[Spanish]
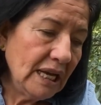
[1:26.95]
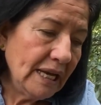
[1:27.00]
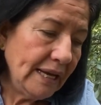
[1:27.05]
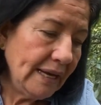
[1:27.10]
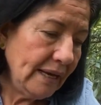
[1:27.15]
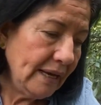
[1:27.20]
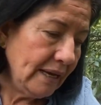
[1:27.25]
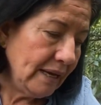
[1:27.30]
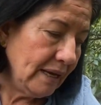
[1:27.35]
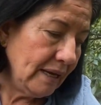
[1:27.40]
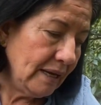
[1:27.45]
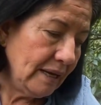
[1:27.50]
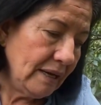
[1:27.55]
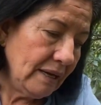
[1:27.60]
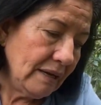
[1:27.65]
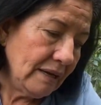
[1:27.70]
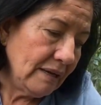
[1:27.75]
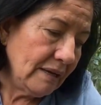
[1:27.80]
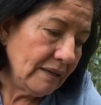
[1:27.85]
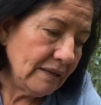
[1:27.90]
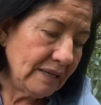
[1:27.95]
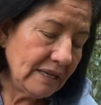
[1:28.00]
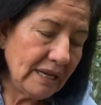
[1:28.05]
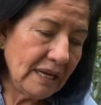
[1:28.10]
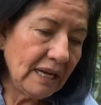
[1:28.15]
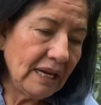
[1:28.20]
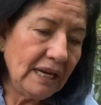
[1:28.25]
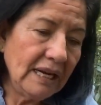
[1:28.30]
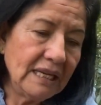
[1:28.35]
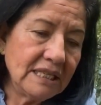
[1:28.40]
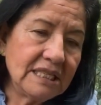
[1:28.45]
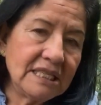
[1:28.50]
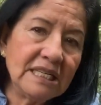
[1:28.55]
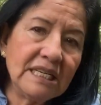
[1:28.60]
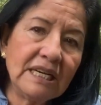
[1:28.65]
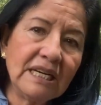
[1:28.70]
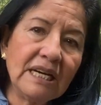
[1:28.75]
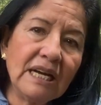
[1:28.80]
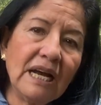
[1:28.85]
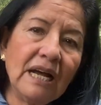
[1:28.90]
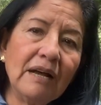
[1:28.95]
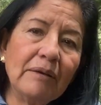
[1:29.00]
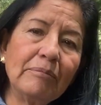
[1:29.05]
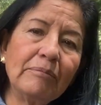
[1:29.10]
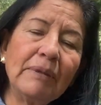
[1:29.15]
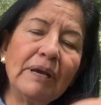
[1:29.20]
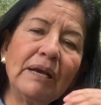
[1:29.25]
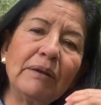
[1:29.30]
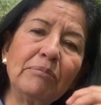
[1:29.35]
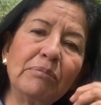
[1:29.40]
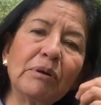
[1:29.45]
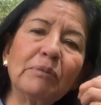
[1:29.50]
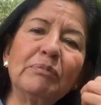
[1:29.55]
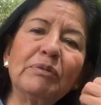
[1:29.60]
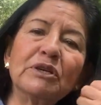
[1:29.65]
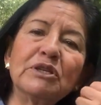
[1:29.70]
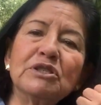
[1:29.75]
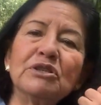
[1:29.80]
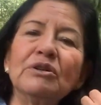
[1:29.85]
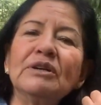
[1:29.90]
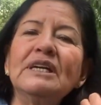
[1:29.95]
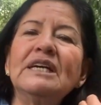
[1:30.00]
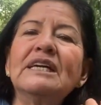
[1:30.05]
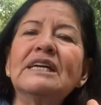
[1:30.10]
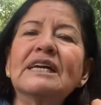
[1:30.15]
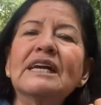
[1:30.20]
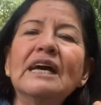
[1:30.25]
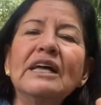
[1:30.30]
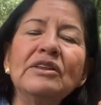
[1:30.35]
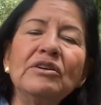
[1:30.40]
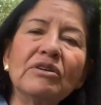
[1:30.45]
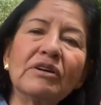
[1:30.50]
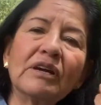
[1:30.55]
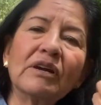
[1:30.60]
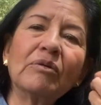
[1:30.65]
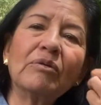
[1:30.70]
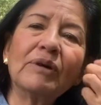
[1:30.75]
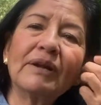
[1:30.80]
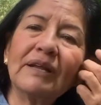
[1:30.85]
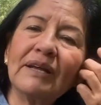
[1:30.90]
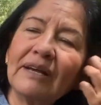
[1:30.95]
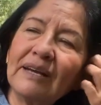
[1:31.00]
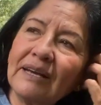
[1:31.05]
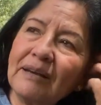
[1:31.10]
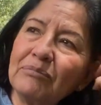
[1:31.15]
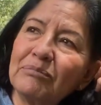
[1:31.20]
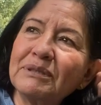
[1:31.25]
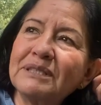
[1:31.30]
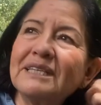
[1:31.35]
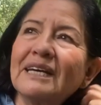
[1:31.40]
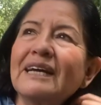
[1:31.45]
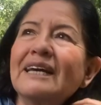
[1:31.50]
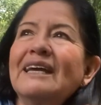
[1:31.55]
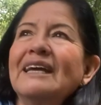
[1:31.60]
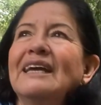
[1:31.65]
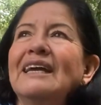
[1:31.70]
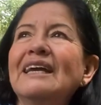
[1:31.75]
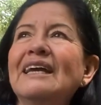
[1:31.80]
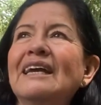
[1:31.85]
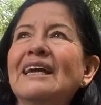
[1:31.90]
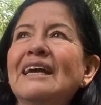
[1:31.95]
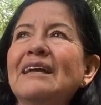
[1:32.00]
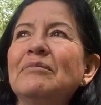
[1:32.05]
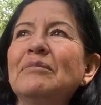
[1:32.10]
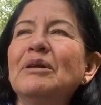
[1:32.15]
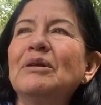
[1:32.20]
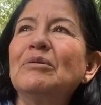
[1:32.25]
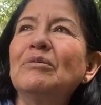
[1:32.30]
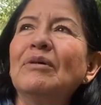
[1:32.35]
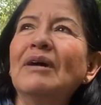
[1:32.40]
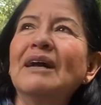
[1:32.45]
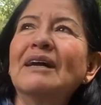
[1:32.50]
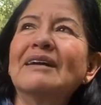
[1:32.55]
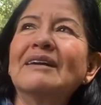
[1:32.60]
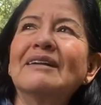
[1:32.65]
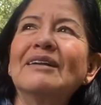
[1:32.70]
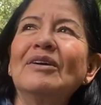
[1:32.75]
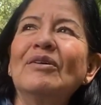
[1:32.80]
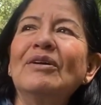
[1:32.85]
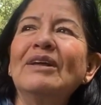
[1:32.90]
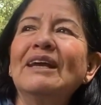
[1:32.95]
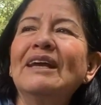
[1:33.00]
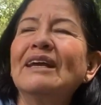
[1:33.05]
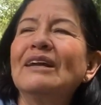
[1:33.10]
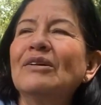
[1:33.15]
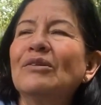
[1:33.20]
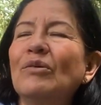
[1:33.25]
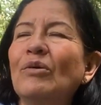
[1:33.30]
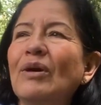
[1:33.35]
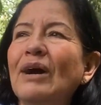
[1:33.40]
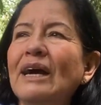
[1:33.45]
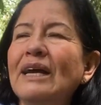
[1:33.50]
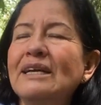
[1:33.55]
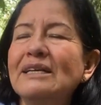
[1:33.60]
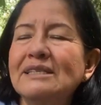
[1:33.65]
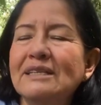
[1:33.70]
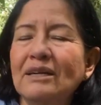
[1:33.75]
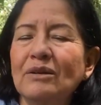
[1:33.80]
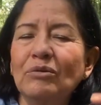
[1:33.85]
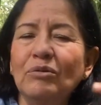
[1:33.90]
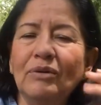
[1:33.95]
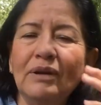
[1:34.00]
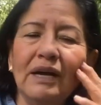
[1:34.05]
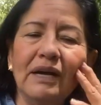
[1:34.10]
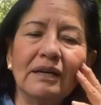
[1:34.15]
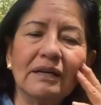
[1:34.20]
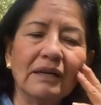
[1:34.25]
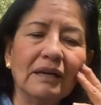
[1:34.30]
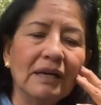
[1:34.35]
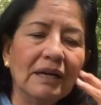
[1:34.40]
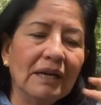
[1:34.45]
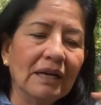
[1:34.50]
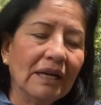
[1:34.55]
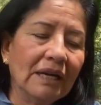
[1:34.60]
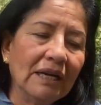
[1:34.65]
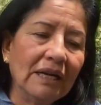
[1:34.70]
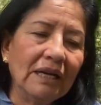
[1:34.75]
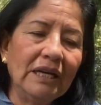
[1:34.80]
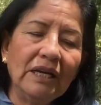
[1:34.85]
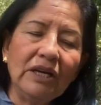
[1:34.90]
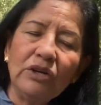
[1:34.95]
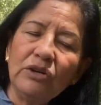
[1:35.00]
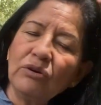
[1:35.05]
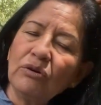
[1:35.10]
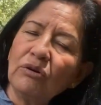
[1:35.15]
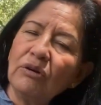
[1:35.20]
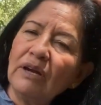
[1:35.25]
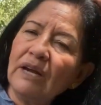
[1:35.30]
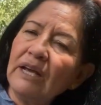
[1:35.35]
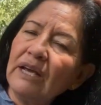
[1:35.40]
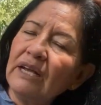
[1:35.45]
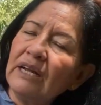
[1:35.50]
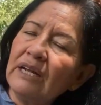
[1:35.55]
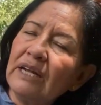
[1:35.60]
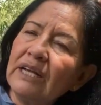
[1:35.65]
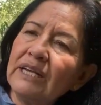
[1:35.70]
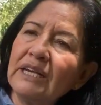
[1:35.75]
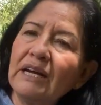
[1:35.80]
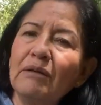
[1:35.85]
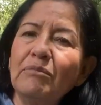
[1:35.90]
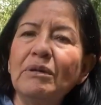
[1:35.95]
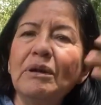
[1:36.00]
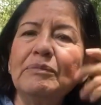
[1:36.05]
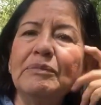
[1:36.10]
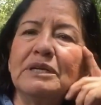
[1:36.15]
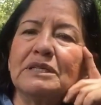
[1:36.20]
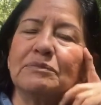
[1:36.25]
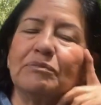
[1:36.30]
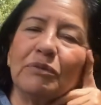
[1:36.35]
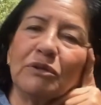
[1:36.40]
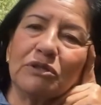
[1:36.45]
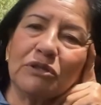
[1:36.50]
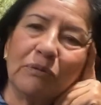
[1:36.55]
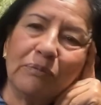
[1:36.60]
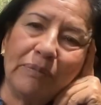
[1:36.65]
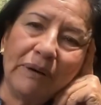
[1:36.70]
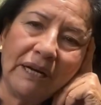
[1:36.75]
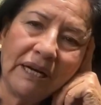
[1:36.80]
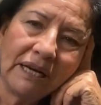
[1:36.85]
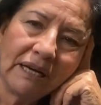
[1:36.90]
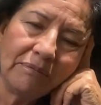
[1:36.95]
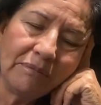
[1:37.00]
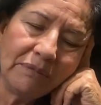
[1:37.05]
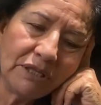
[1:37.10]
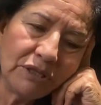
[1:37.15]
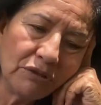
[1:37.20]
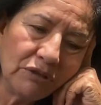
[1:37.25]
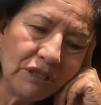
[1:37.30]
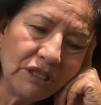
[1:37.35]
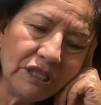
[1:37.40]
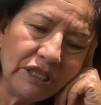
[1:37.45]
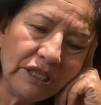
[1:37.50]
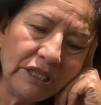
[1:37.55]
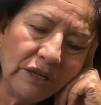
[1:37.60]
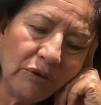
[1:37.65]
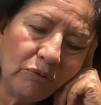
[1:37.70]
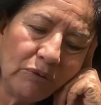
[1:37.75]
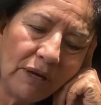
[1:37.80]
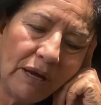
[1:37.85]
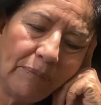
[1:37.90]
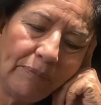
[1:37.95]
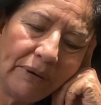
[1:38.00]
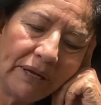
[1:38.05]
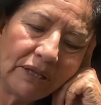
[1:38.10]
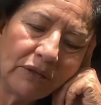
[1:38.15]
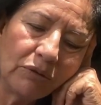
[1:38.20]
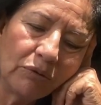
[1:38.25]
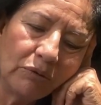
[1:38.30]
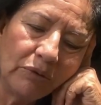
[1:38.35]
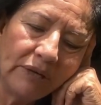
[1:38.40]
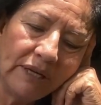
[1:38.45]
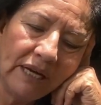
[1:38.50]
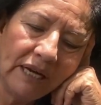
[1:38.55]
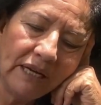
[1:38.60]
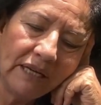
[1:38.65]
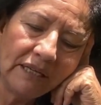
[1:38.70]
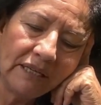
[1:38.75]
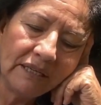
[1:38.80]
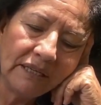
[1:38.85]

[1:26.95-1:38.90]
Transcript: Eh, llega la chica, me proporciona el radio, recuerden que pues aquí en mi lugar de origen no hay celular y yo le, llamo a mi esposo para que me solicite una patrulla,